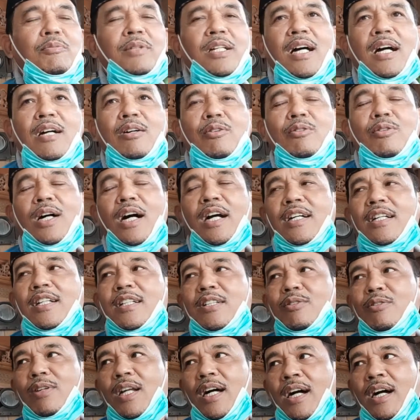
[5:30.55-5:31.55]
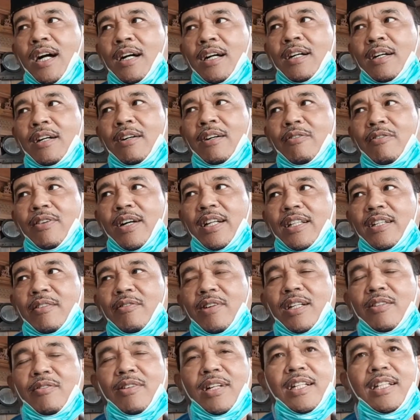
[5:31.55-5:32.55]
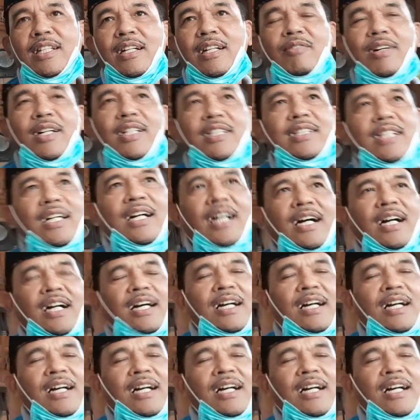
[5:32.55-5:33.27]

menanggulangi itulah wartawan-wartawan yang